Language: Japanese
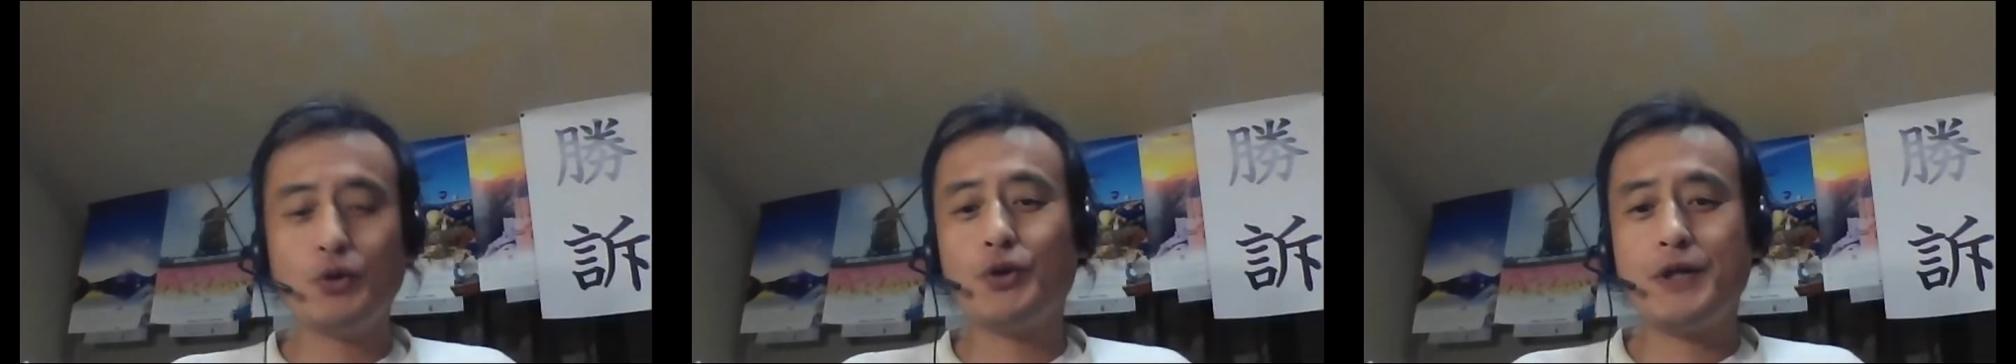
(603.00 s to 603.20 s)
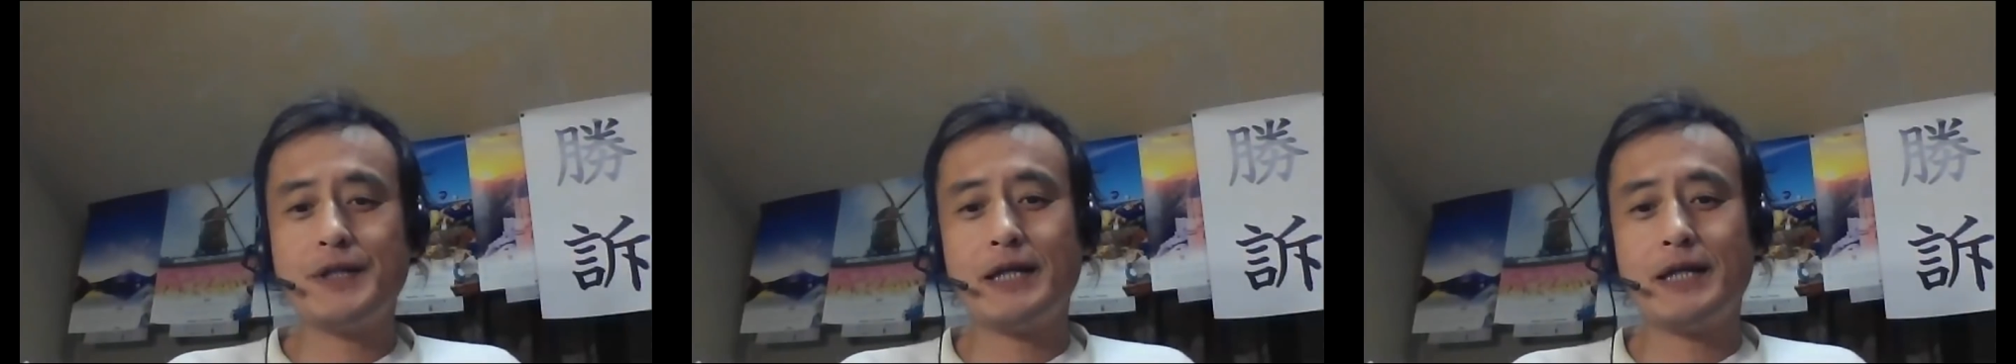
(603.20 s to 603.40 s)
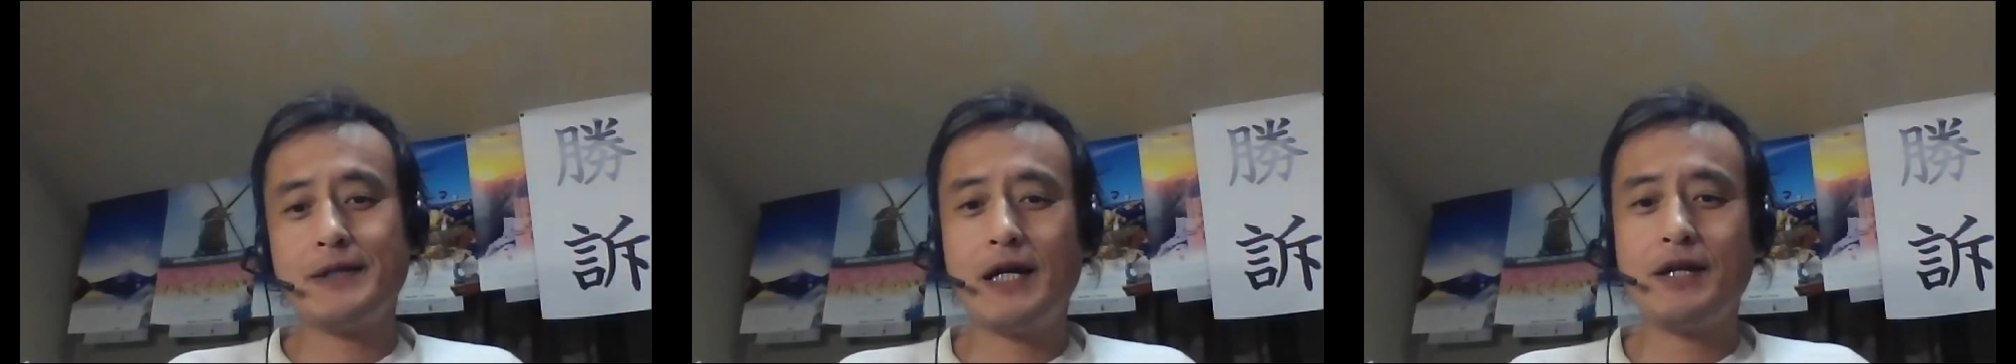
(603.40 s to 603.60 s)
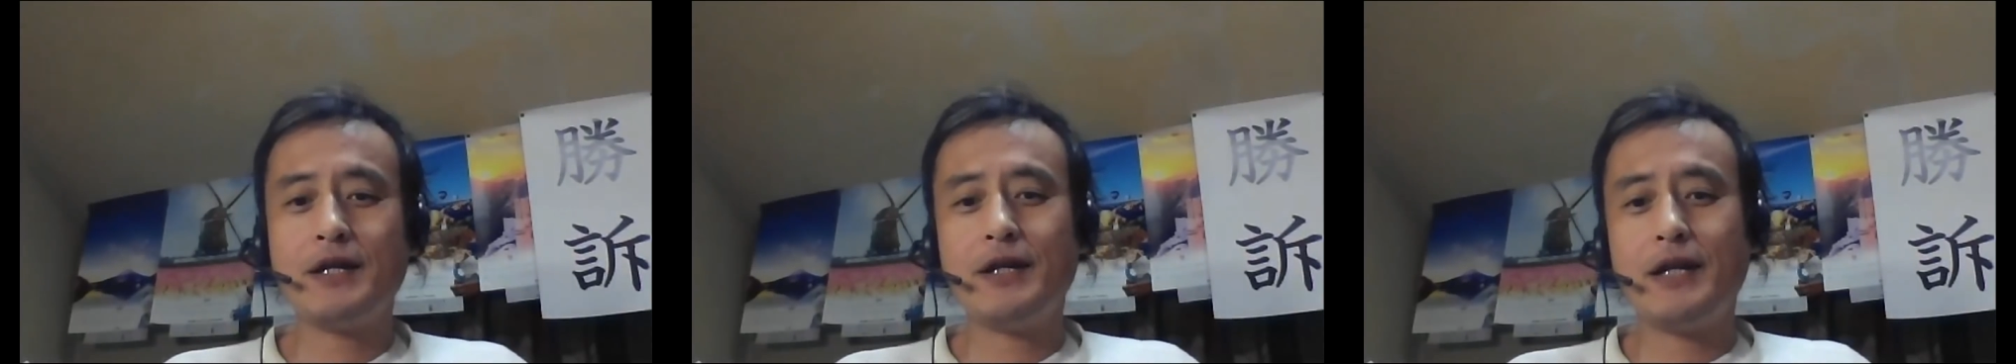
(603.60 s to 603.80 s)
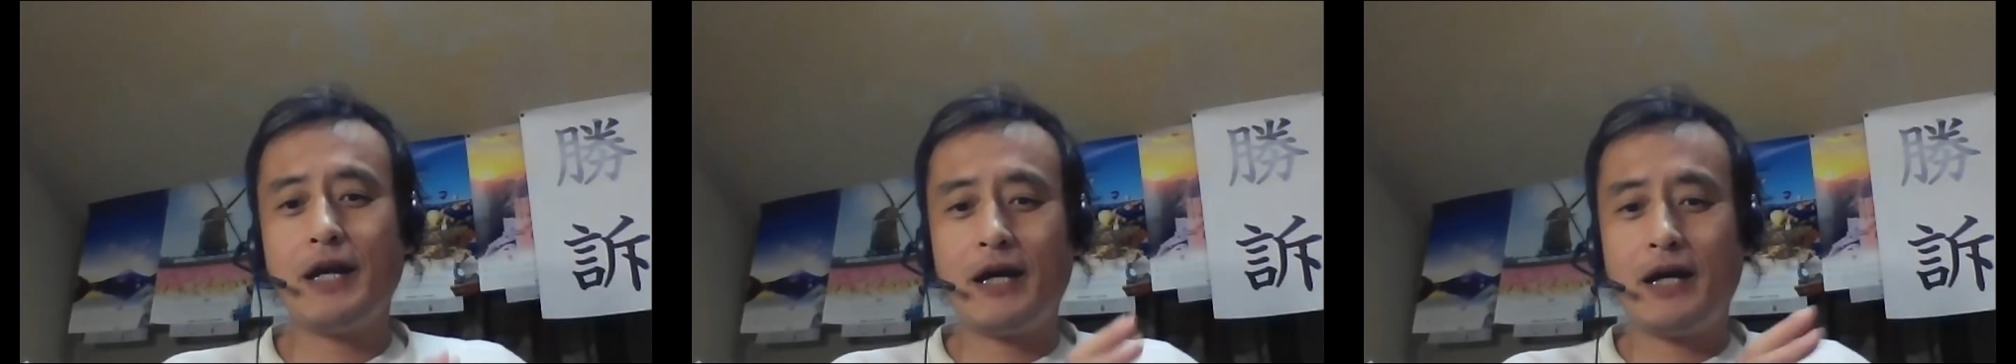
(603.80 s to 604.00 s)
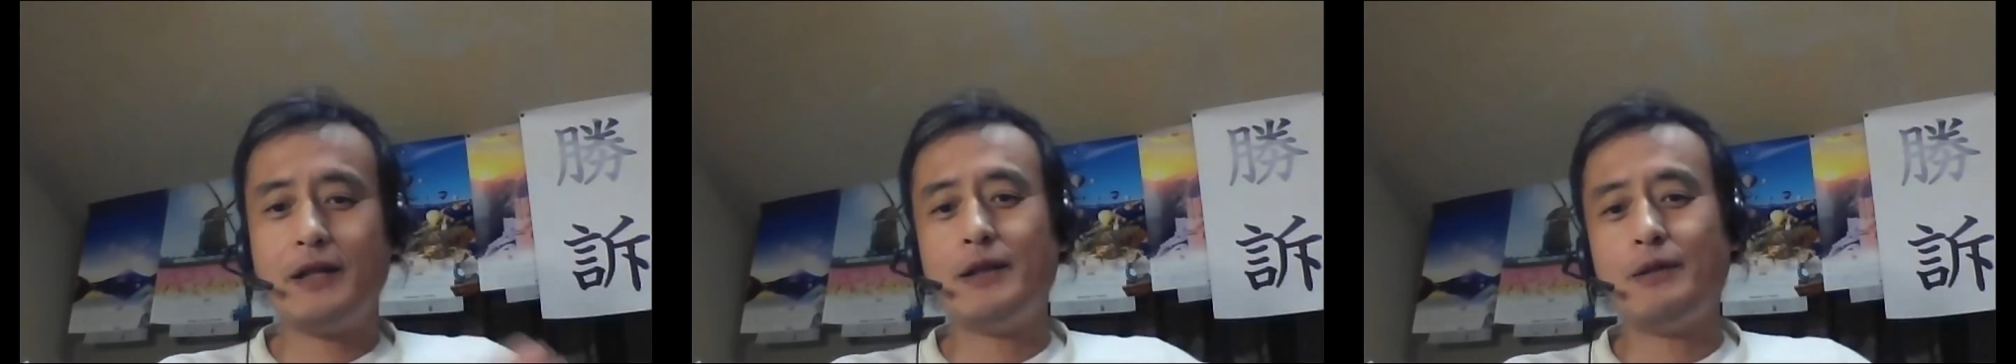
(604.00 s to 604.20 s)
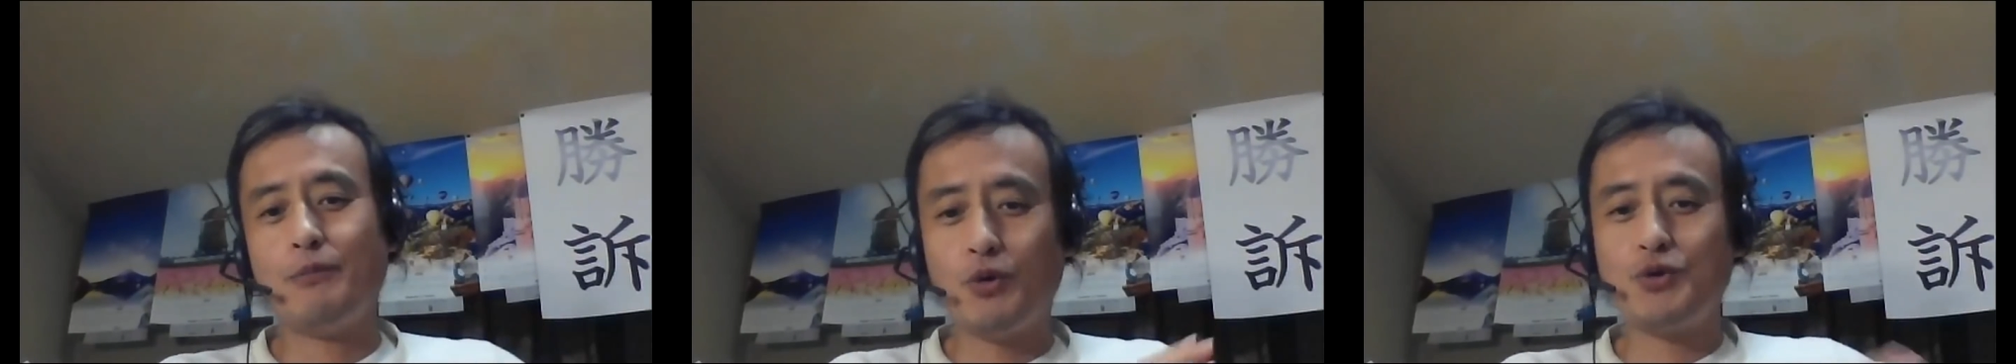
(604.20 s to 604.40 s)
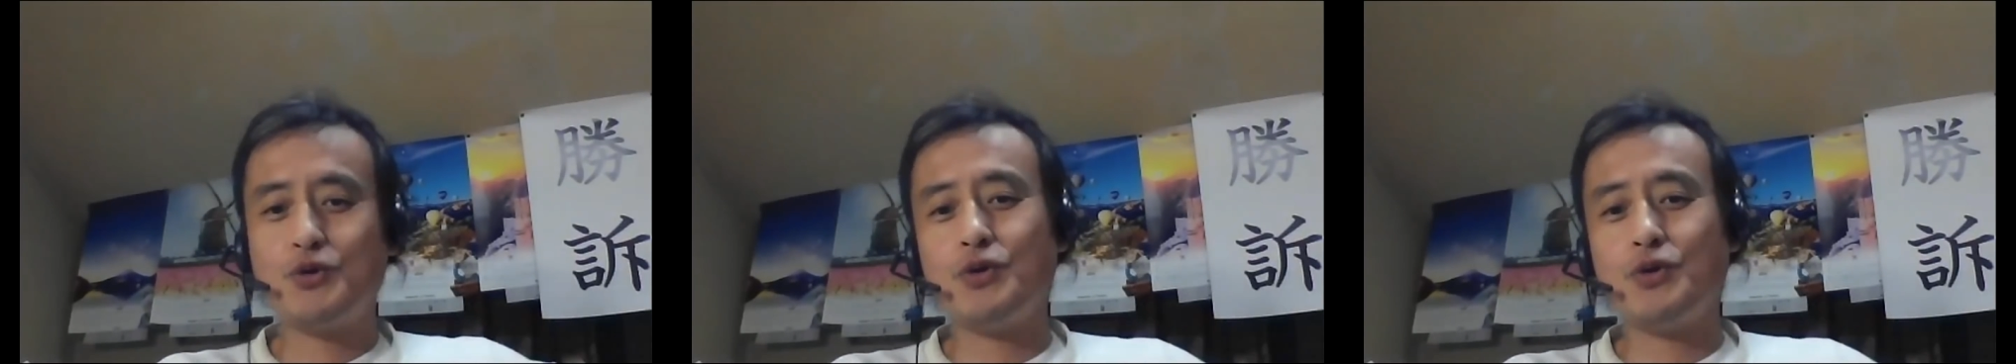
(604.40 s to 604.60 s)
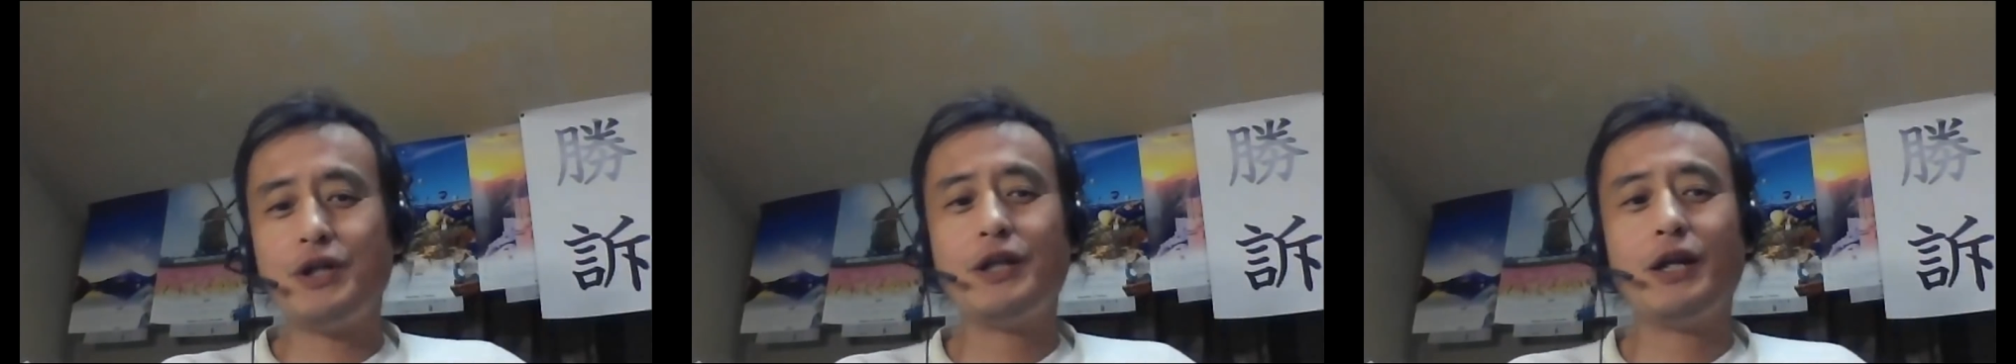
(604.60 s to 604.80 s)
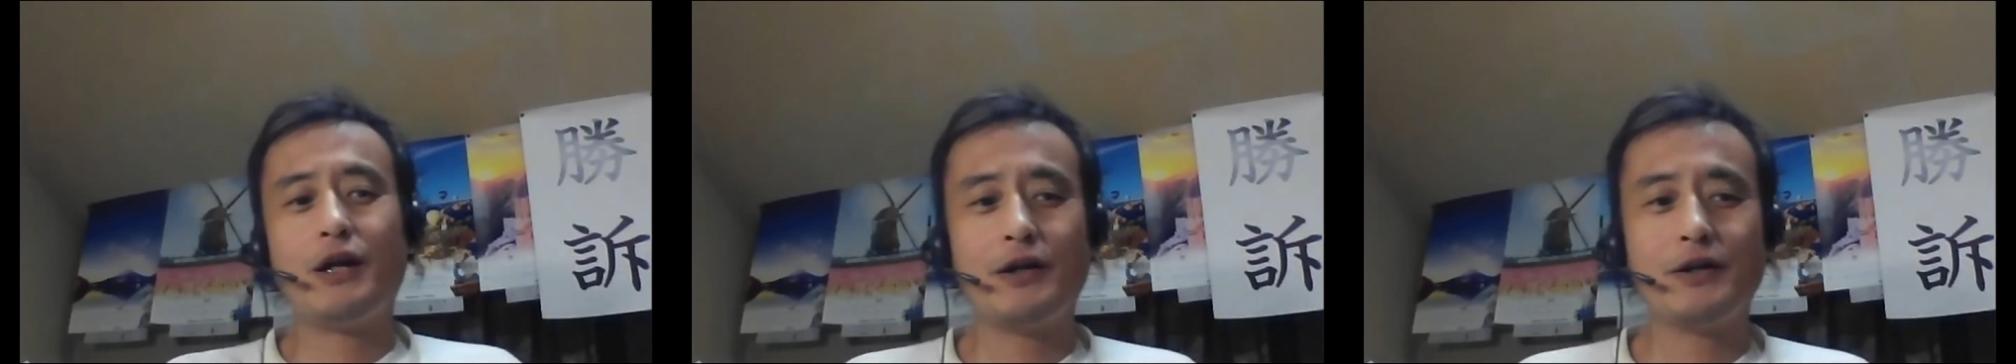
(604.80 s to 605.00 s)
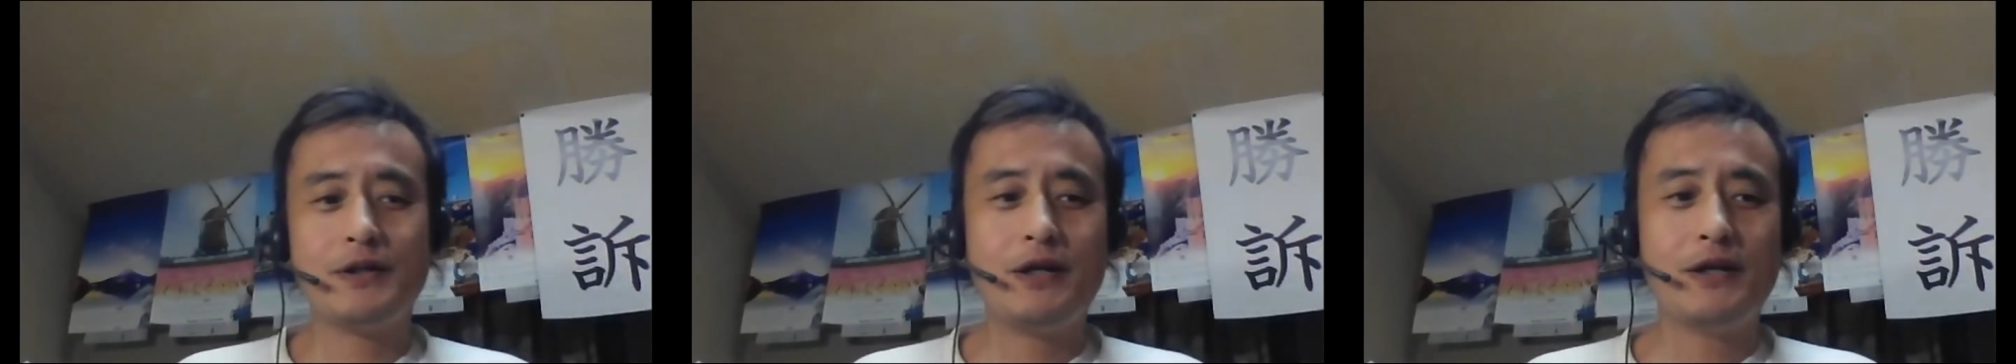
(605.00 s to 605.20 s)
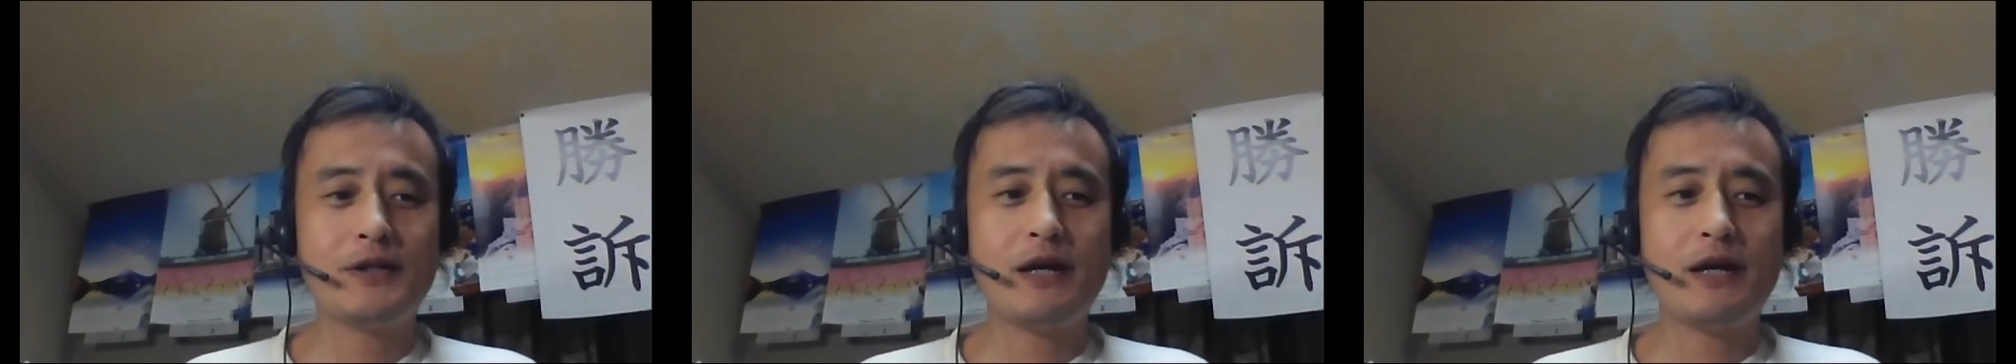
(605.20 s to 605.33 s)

オードリーさん3人で入って傍聴に行ったらですね、